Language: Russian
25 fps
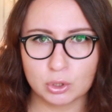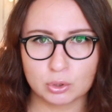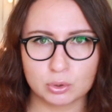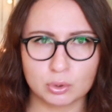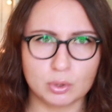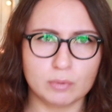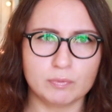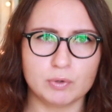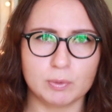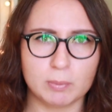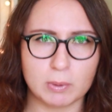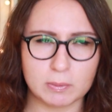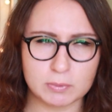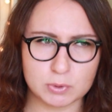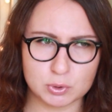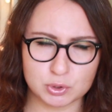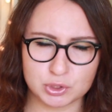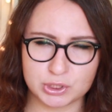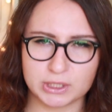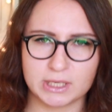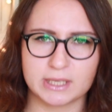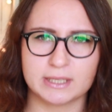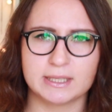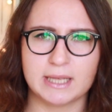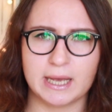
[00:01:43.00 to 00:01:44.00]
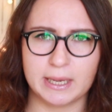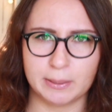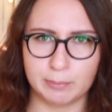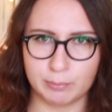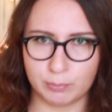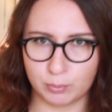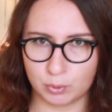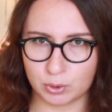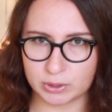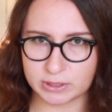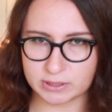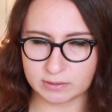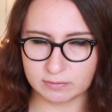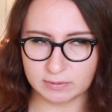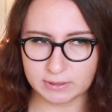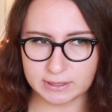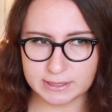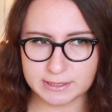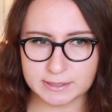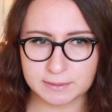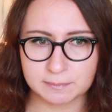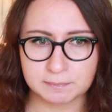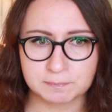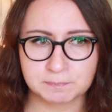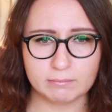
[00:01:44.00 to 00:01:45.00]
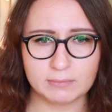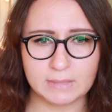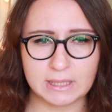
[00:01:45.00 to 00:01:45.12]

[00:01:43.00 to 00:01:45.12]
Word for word: Но в любом случае я, да, им пользовалась.